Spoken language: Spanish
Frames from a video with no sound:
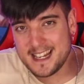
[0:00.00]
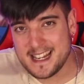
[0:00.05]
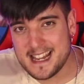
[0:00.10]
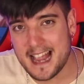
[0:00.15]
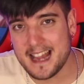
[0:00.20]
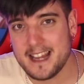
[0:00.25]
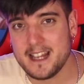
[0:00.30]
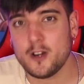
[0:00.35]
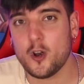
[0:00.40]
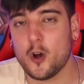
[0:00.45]
Y
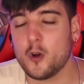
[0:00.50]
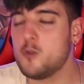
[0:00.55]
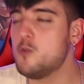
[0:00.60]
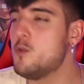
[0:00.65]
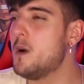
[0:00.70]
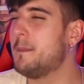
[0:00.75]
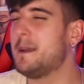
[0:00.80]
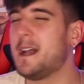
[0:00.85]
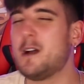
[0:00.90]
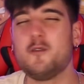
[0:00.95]
ahí
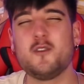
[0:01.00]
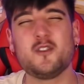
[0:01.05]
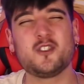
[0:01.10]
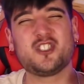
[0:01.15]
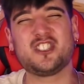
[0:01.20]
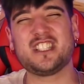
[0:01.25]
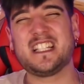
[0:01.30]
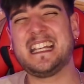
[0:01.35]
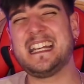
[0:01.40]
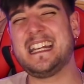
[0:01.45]
Goku ha
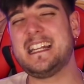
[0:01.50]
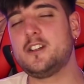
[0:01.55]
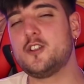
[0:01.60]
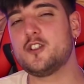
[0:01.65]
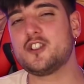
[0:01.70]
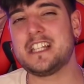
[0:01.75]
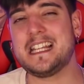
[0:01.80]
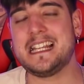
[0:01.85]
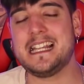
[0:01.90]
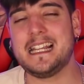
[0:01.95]
unos
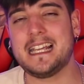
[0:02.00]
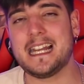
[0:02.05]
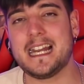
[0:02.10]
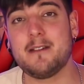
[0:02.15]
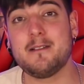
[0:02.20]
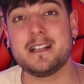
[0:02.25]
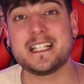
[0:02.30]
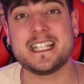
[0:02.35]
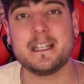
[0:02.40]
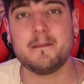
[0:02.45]
gritos
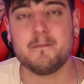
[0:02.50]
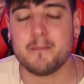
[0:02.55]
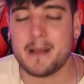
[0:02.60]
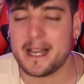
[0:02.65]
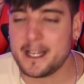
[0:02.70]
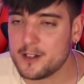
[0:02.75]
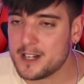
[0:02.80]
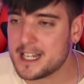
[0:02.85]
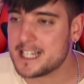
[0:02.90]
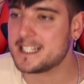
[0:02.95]
increíbles. Y
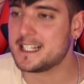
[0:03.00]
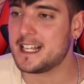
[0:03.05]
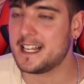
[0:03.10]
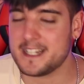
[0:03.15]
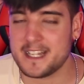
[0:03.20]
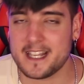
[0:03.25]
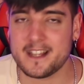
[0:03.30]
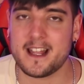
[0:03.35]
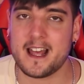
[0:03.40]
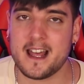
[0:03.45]
Mario
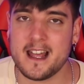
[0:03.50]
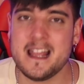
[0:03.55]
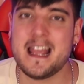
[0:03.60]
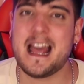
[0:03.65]
Castañeda,